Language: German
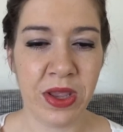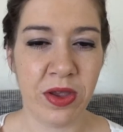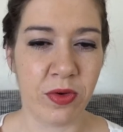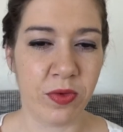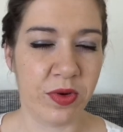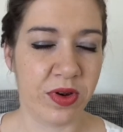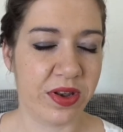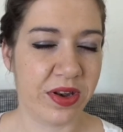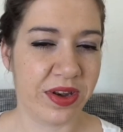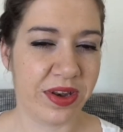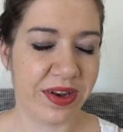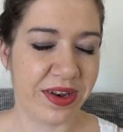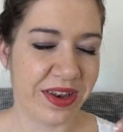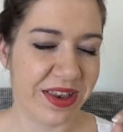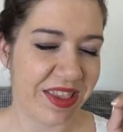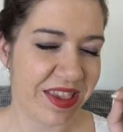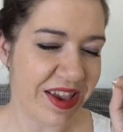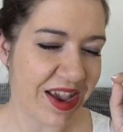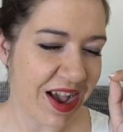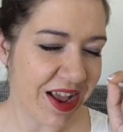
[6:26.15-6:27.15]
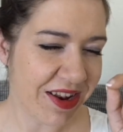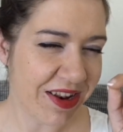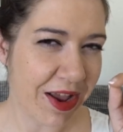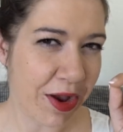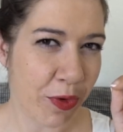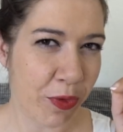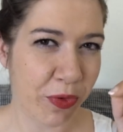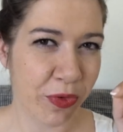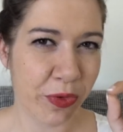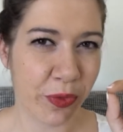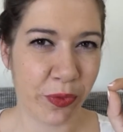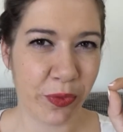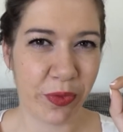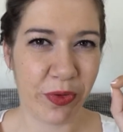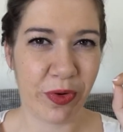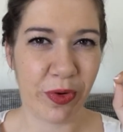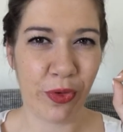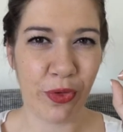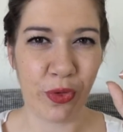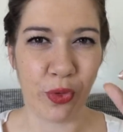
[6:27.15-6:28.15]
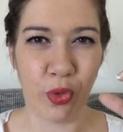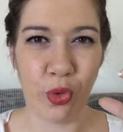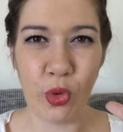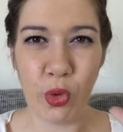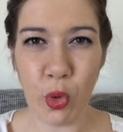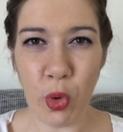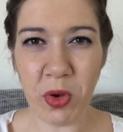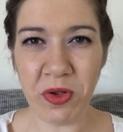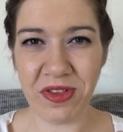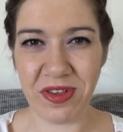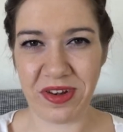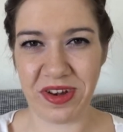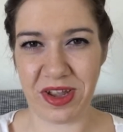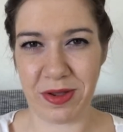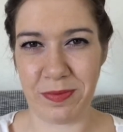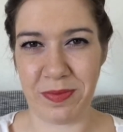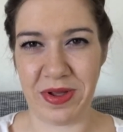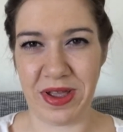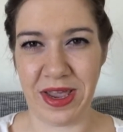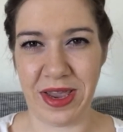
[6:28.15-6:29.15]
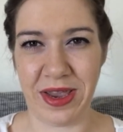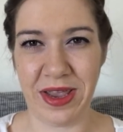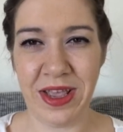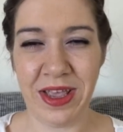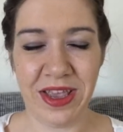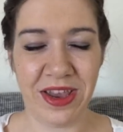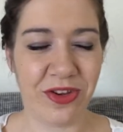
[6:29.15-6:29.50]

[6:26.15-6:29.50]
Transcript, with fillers: Und sie hatte auch so, so Lose dabei.